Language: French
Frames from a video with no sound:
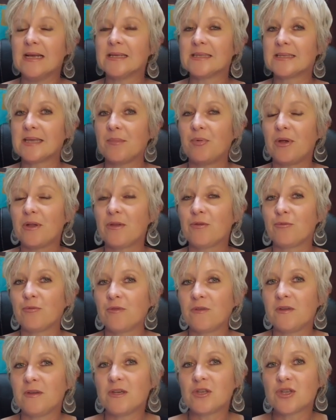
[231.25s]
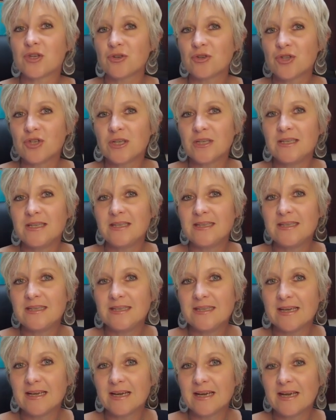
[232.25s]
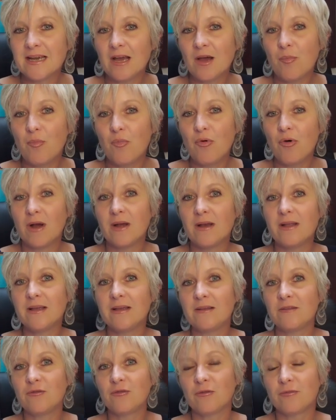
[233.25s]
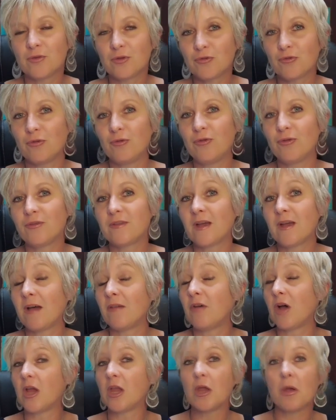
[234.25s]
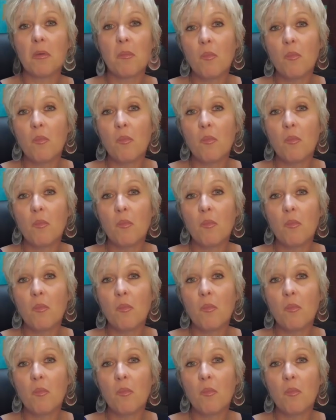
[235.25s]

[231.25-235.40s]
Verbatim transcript: Ça peut être aussi changer d'itinéraire pour aller sur votre lieu de travail.